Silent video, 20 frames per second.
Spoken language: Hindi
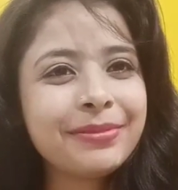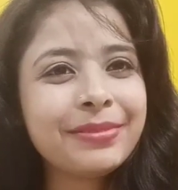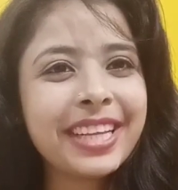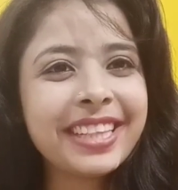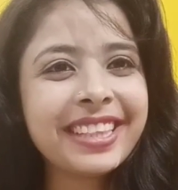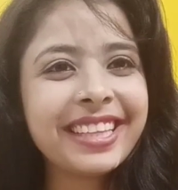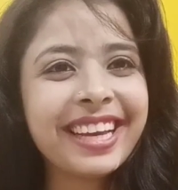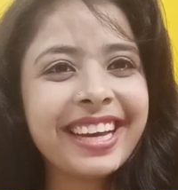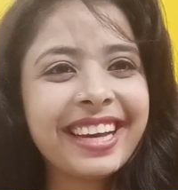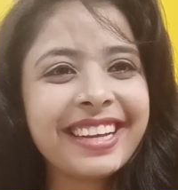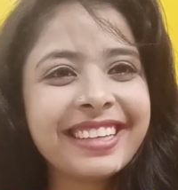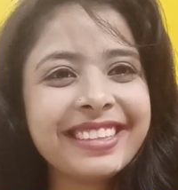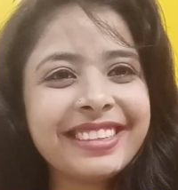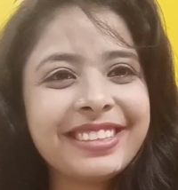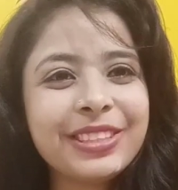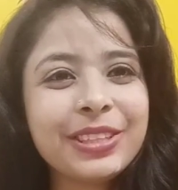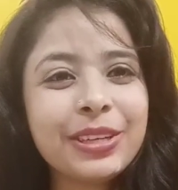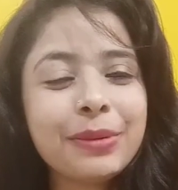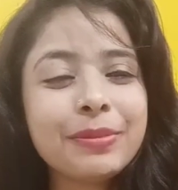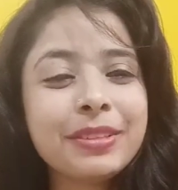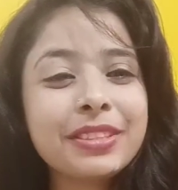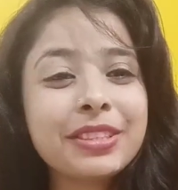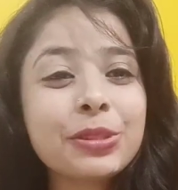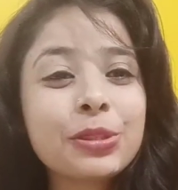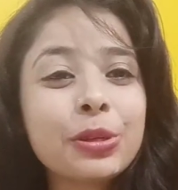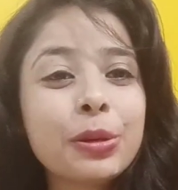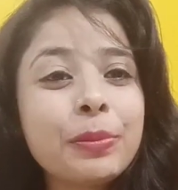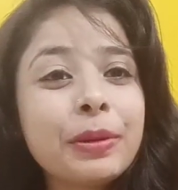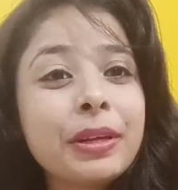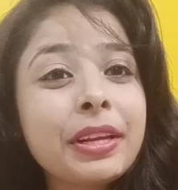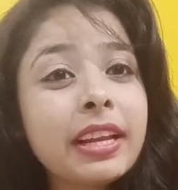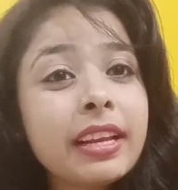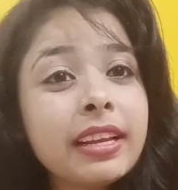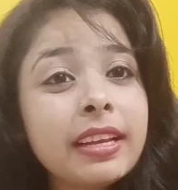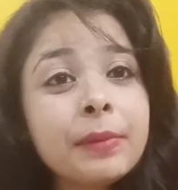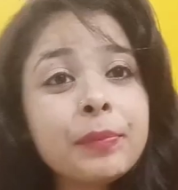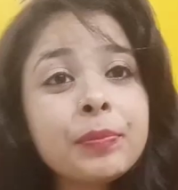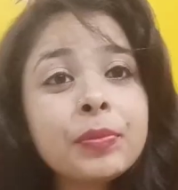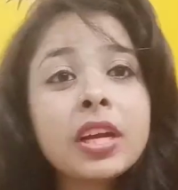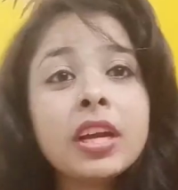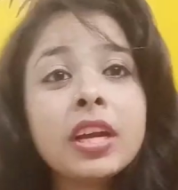मैं तैयार रहती हूँ हमेशा शॉपिंग के लिए